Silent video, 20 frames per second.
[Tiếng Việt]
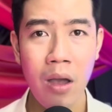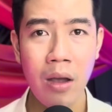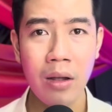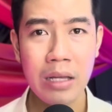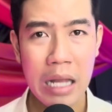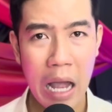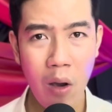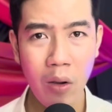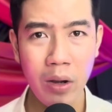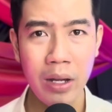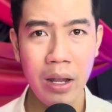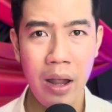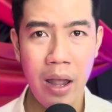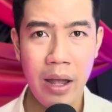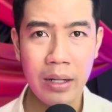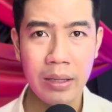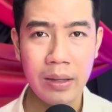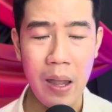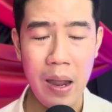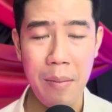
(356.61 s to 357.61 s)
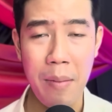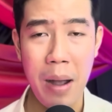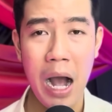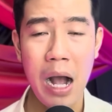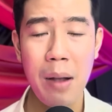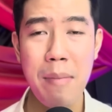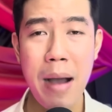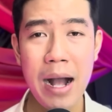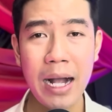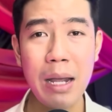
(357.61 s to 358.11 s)
Thôi thì mở
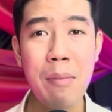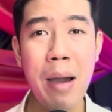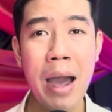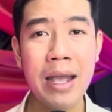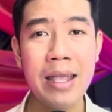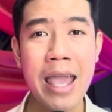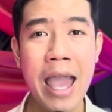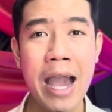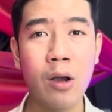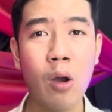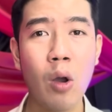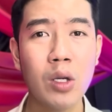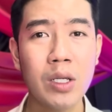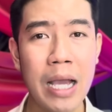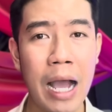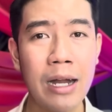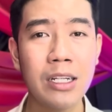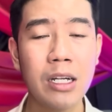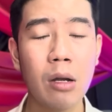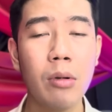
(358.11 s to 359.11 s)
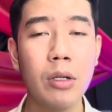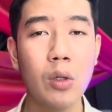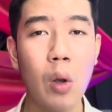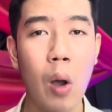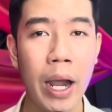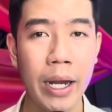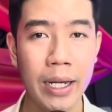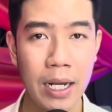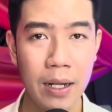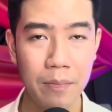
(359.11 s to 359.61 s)
ba cái bài nhạc có sẵn trong điện
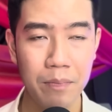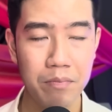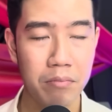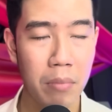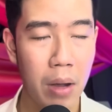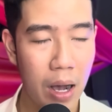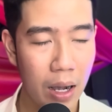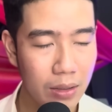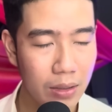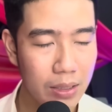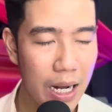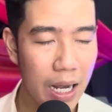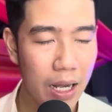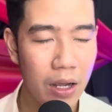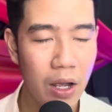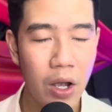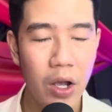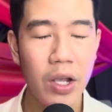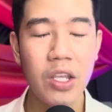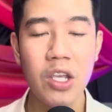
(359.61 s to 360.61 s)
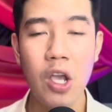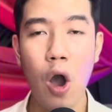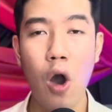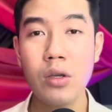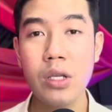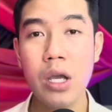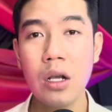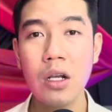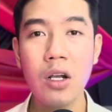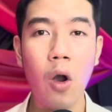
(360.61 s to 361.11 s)
thoại đó, mở ra dỗ
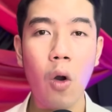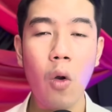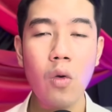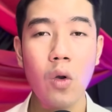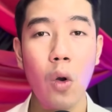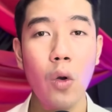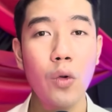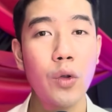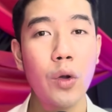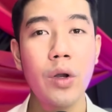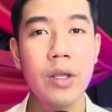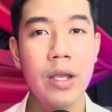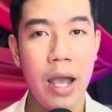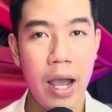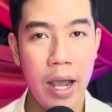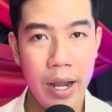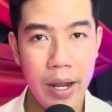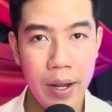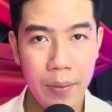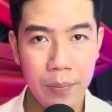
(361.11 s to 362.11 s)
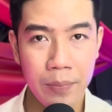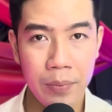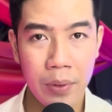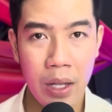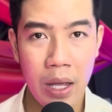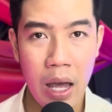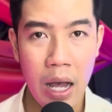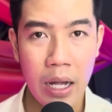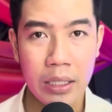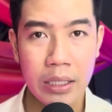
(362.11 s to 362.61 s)
giấc ngủ ngủ cho nó dễ.
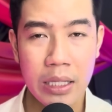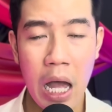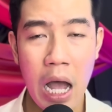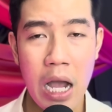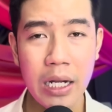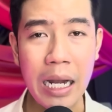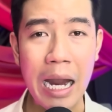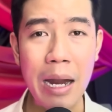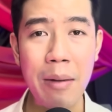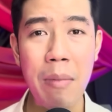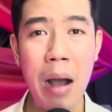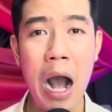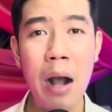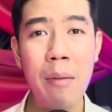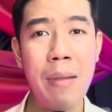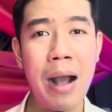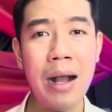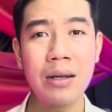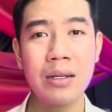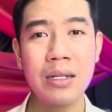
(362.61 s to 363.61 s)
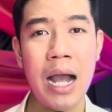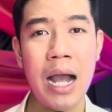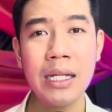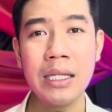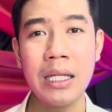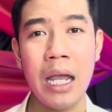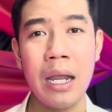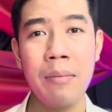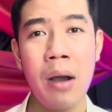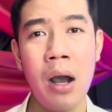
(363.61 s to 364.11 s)
Tới khi mở mắt
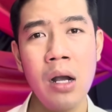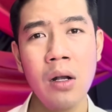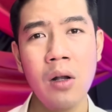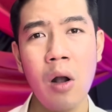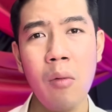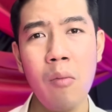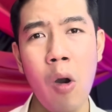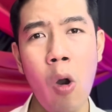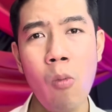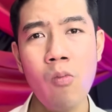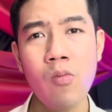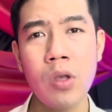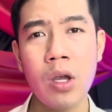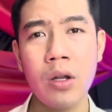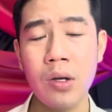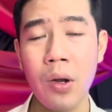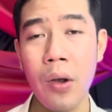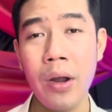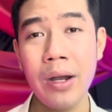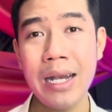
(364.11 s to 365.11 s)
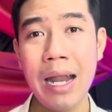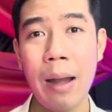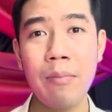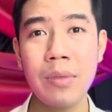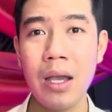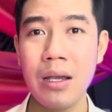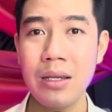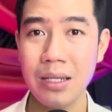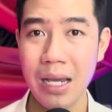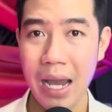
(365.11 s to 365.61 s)
thì mới có bốn giờ rưỡi năm
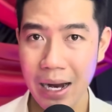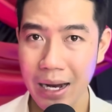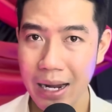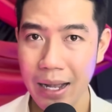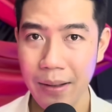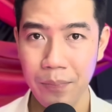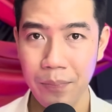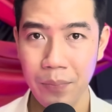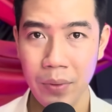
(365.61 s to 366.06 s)
giờ sáng à.